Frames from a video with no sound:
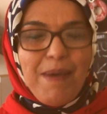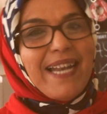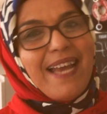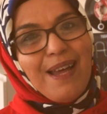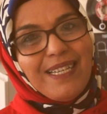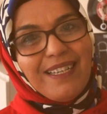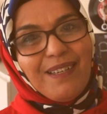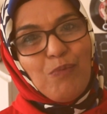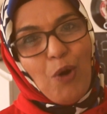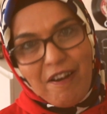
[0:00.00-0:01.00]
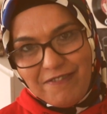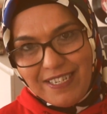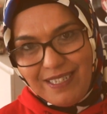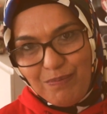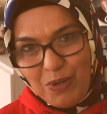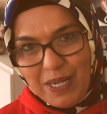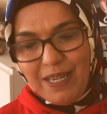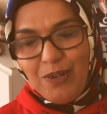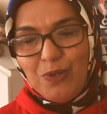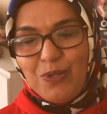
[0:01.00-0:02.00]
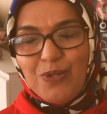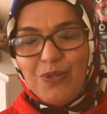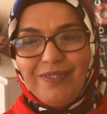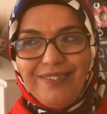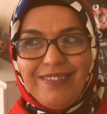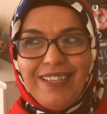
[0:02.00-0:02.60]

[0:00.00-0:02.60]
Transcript: Benden bu haftalık bu kadar olsun.